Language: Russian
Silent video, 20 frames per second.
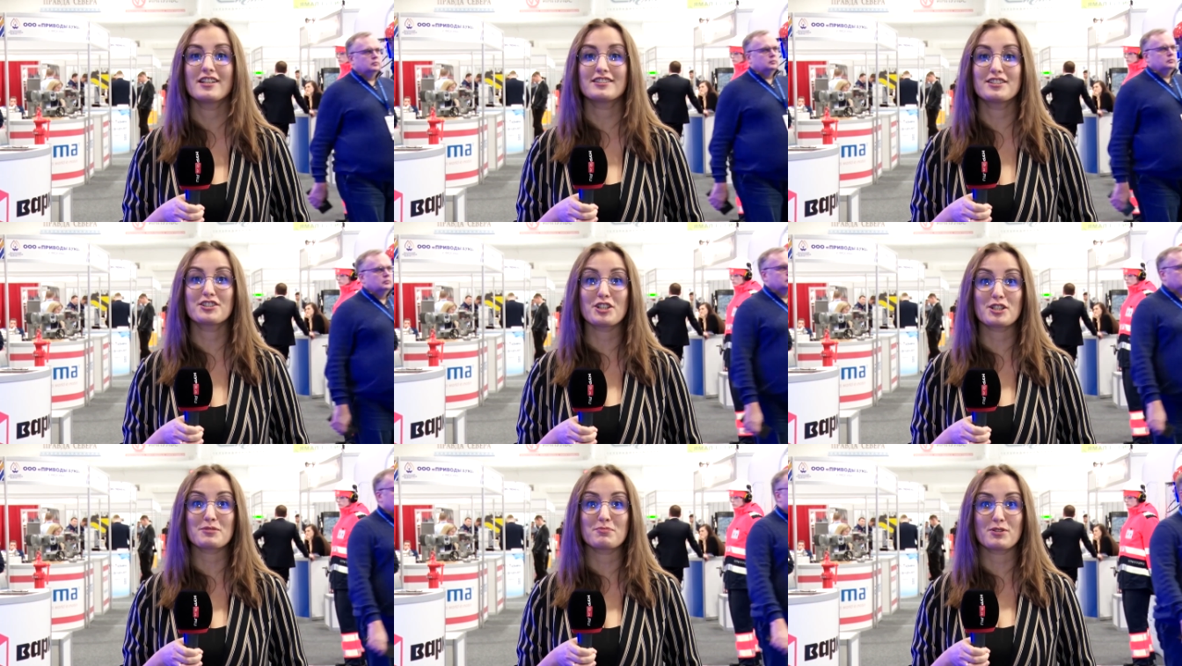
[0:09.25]

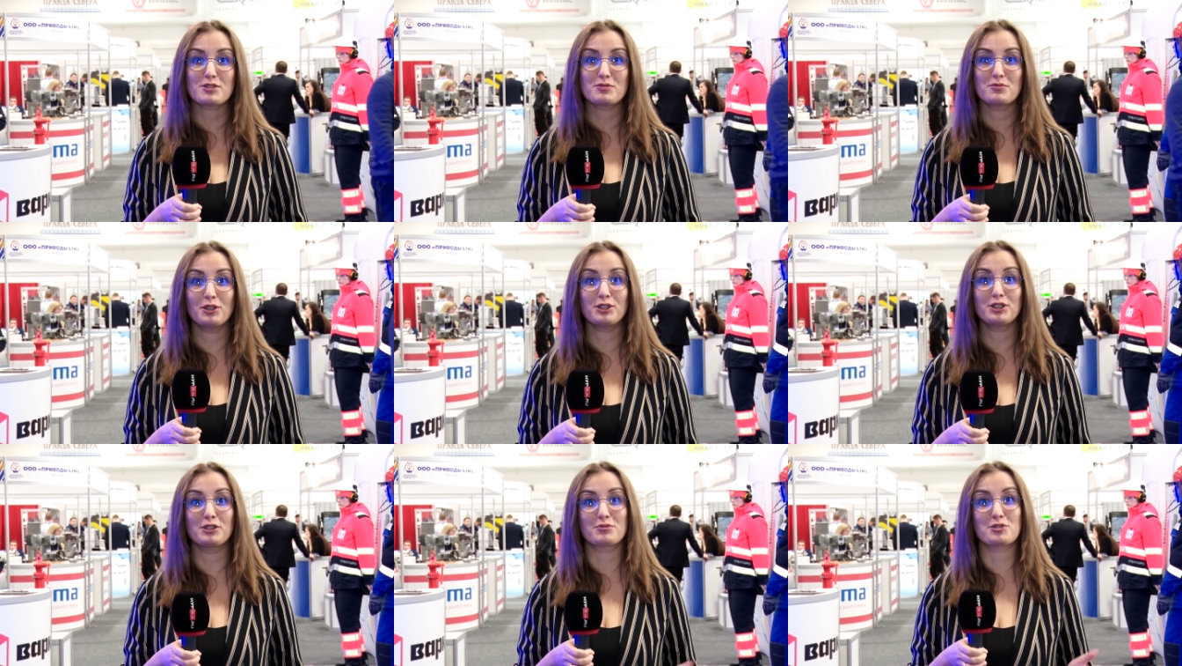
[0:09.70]
Сейчас
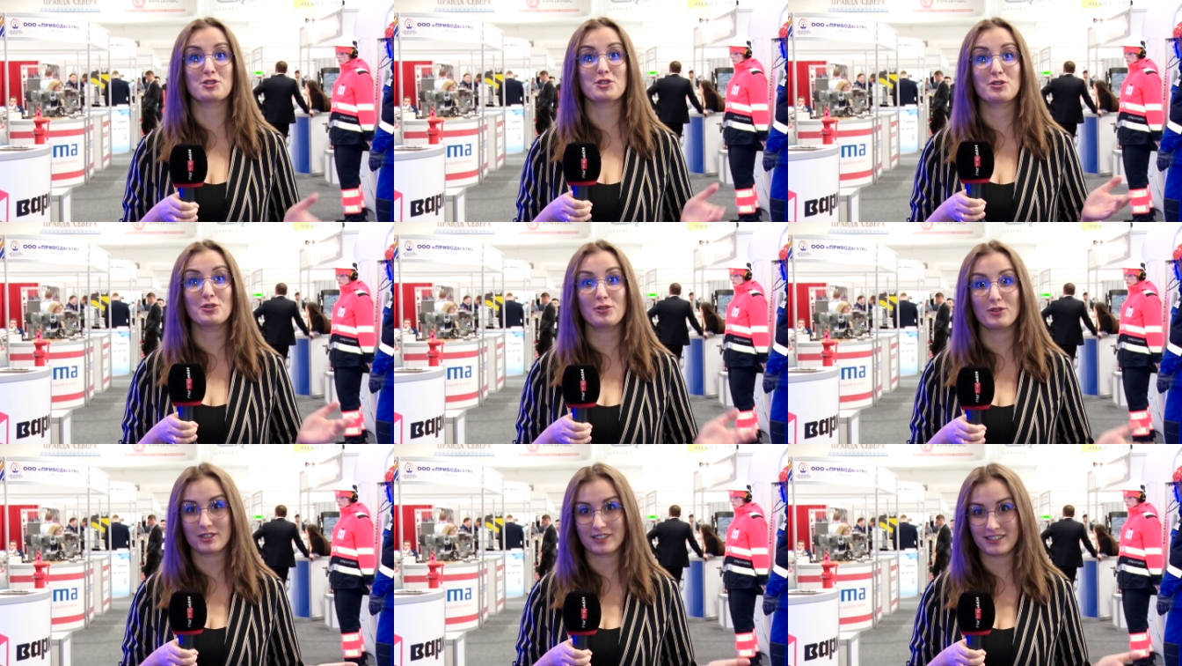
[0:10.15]
посмотрим,
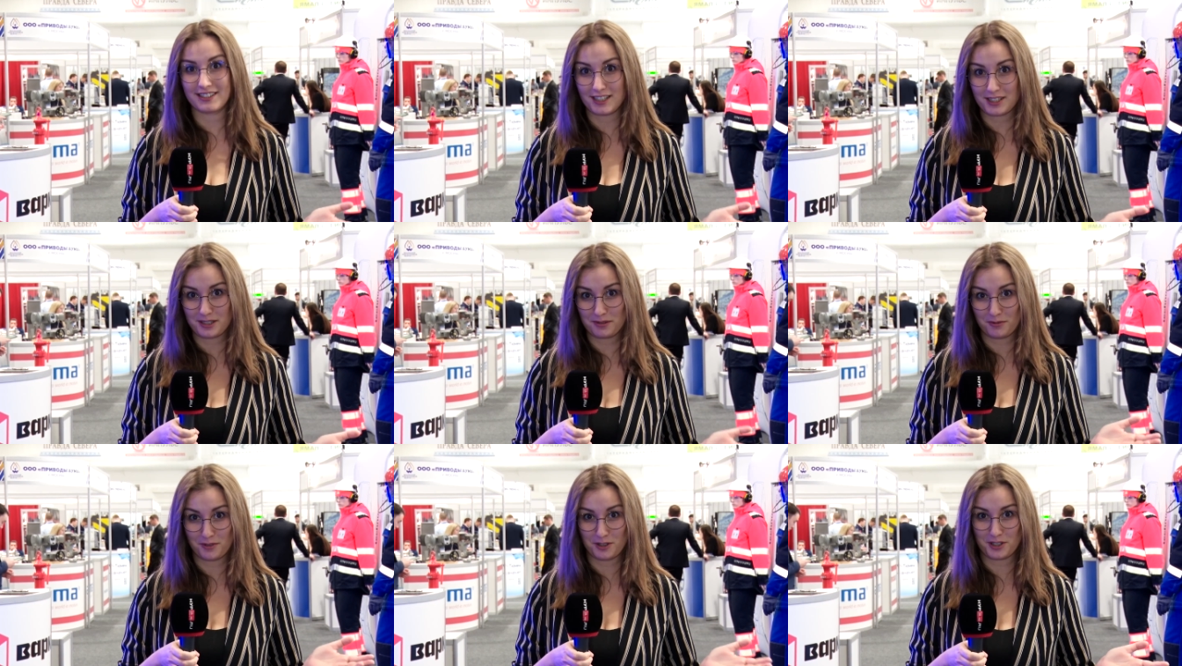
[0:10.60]
что
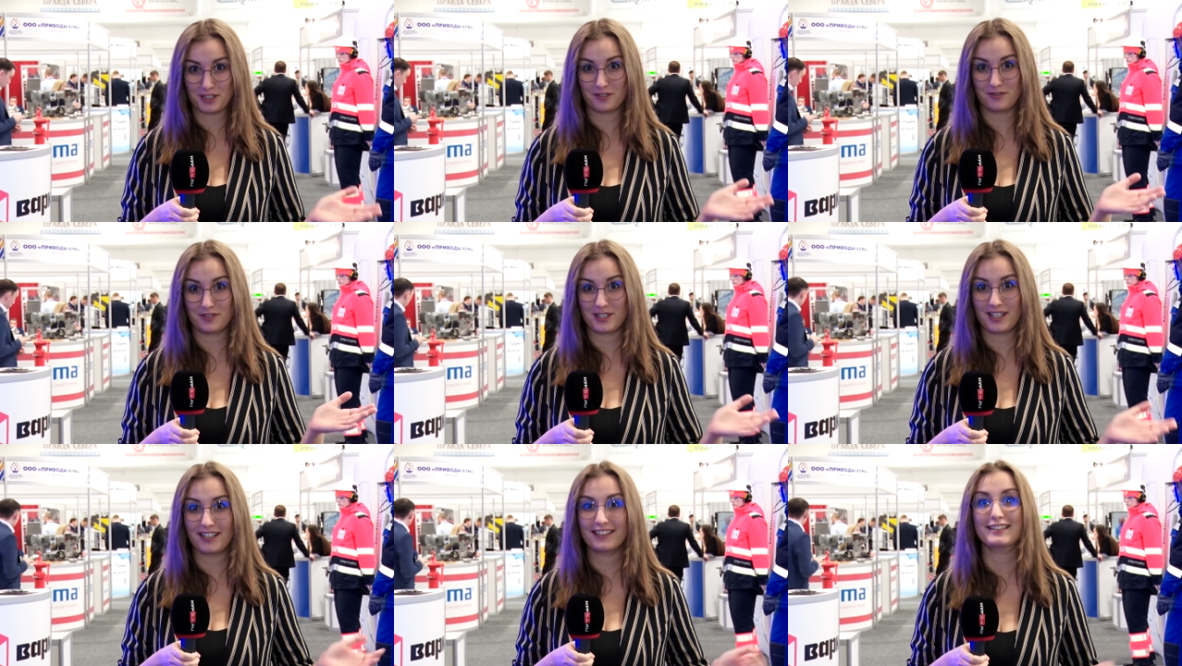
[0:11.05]
здесь
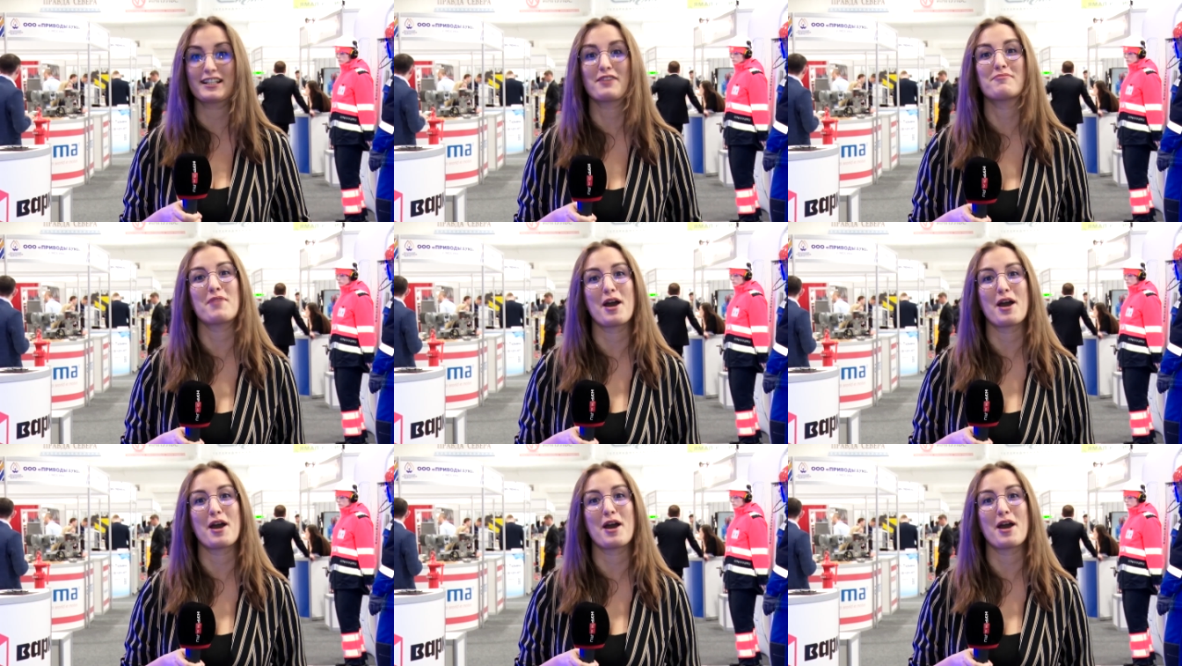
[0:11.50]
можно взять на